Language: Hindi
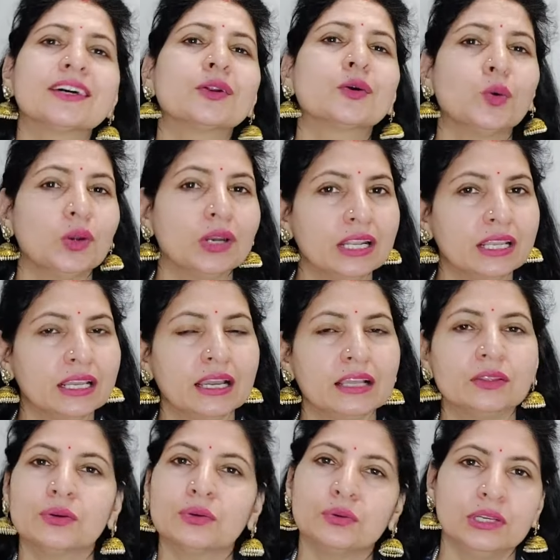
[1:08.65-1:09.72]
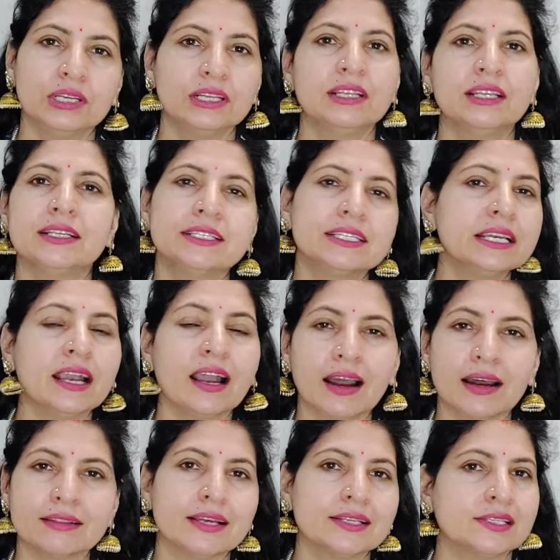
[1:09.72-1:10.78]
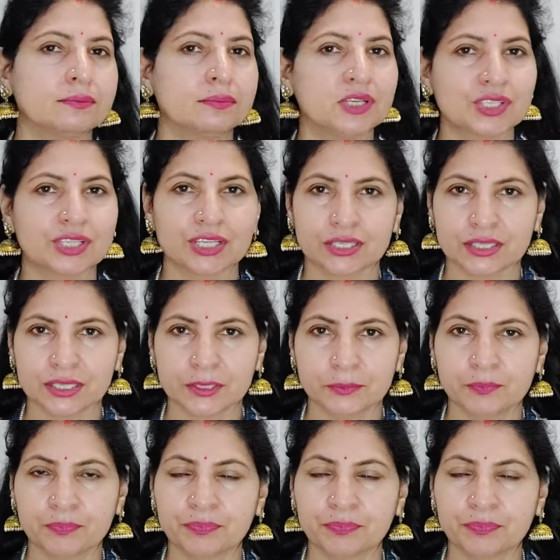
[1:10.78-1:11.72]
खुली है तो खुली ले लीजिए आधा चम्मच के करीब